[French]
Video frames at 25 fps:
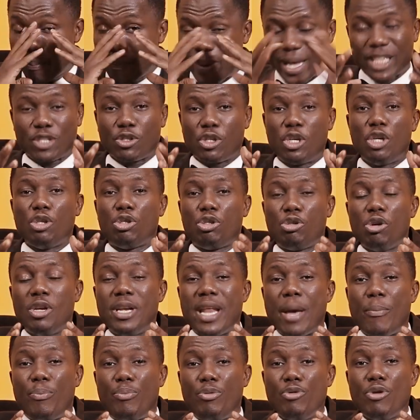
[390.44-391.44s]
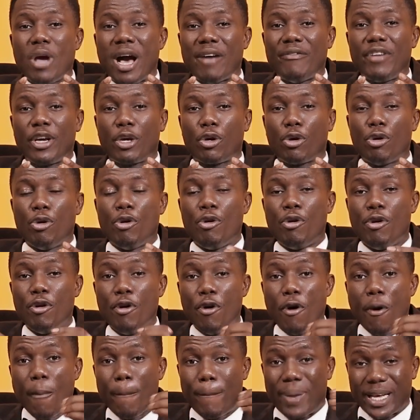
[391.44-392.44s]
parce que Dieu n'est plus avec
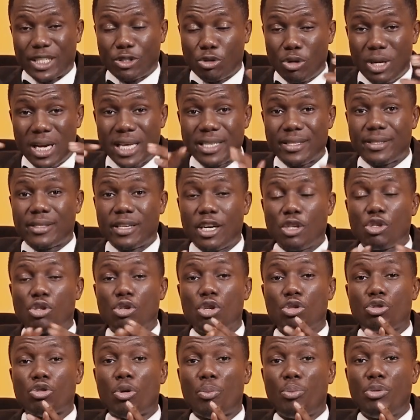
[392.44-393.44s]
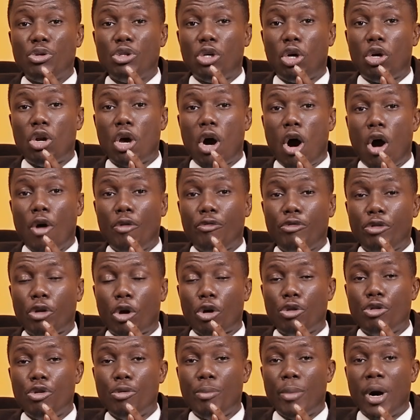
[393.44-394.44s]
eux, parce que les anges ne sont plus dans leur
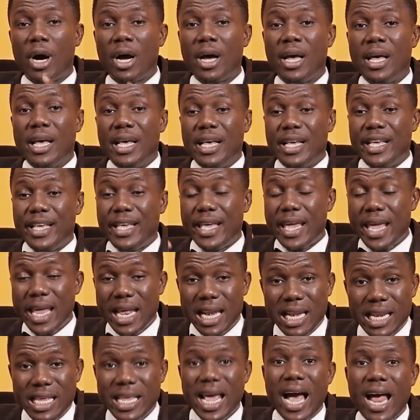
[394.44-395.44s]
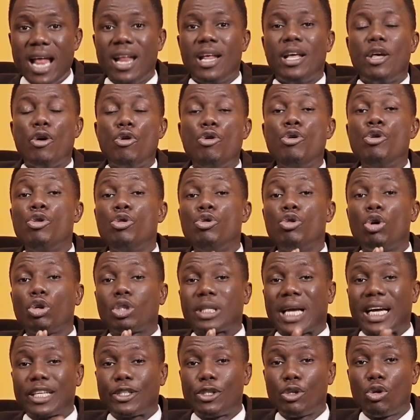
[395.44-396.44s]
environnement. Il y a une
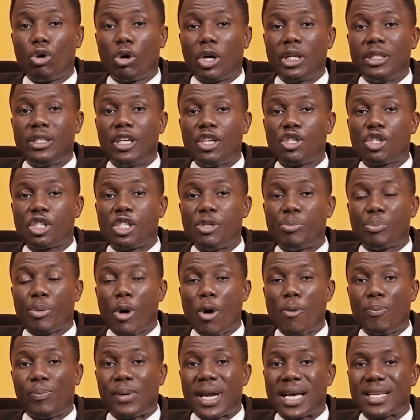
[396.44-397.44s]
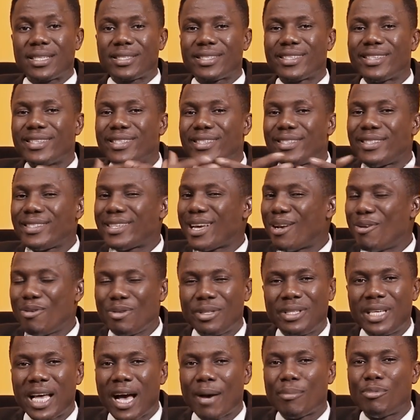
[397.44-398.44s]
autre catégorie d'anges qui prend place, c'est le
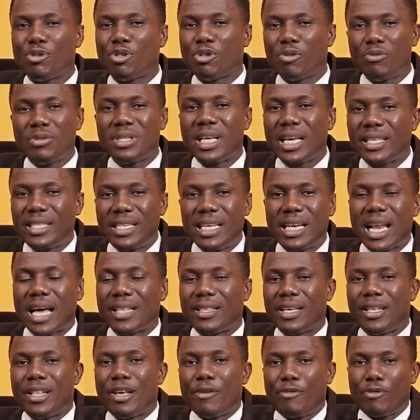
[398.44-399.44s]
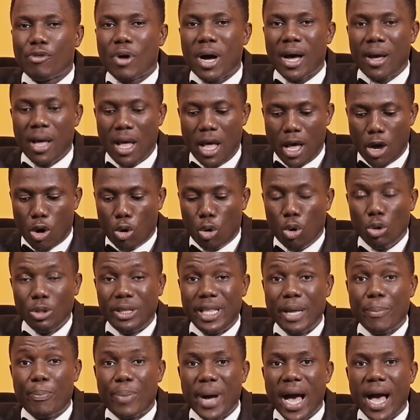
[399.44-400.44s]
diable. Je vous ai dit la dernière fois, au
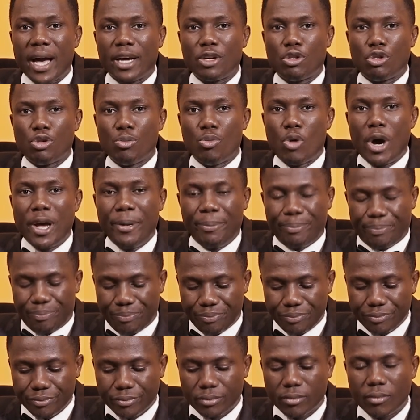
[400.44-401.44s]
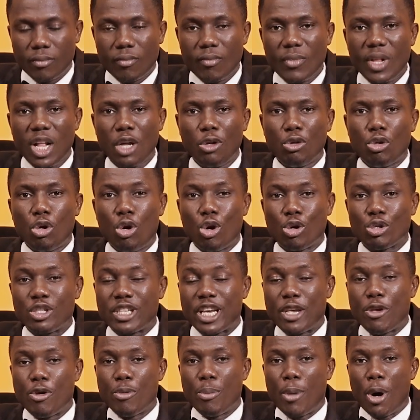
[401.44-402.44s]
départ du moins de
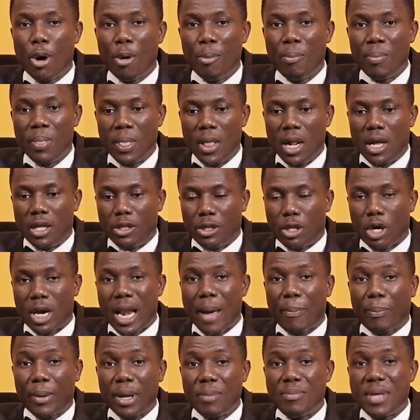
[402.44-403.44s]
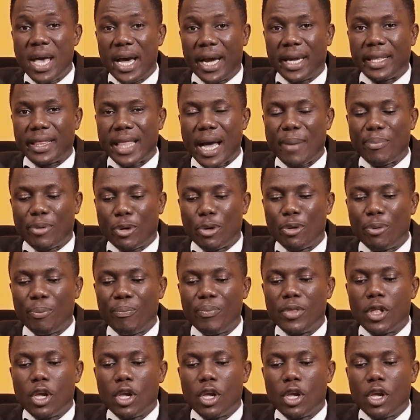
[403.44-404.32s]
l'enseignement, dans la première étape, que